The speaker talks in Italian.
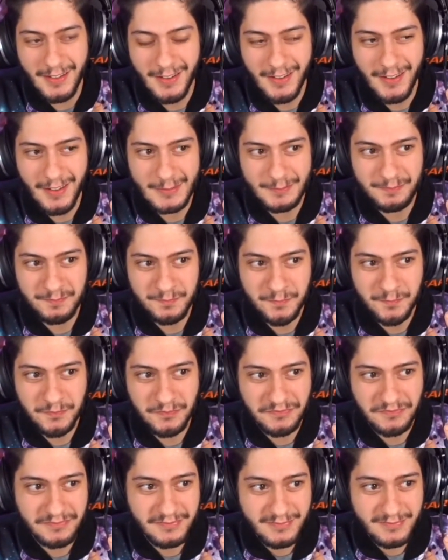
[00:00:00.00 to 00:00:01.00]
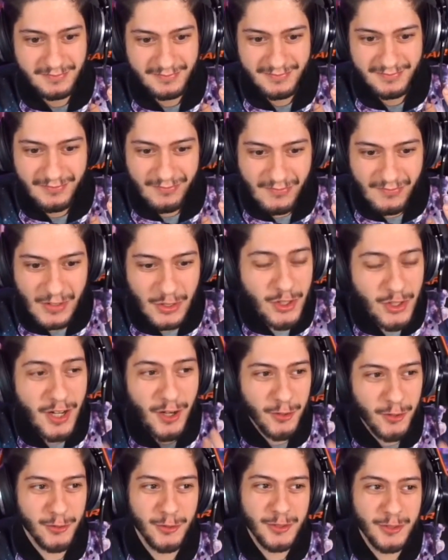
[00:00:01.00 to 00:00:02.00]
Um,
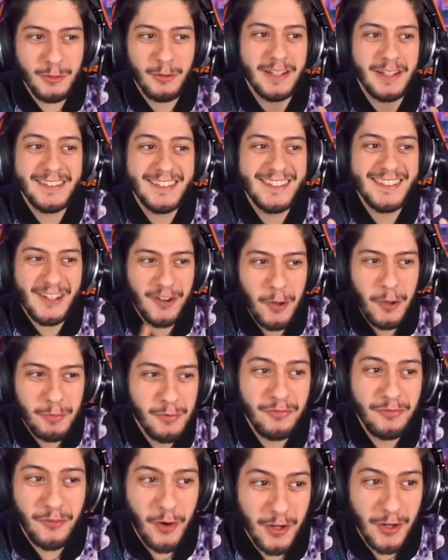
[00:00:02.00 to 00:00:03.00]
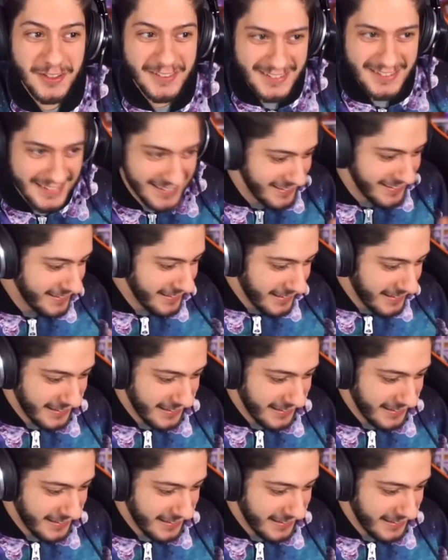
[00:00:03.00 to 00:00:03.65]
c'erano tutti quanti gli eroi più forti,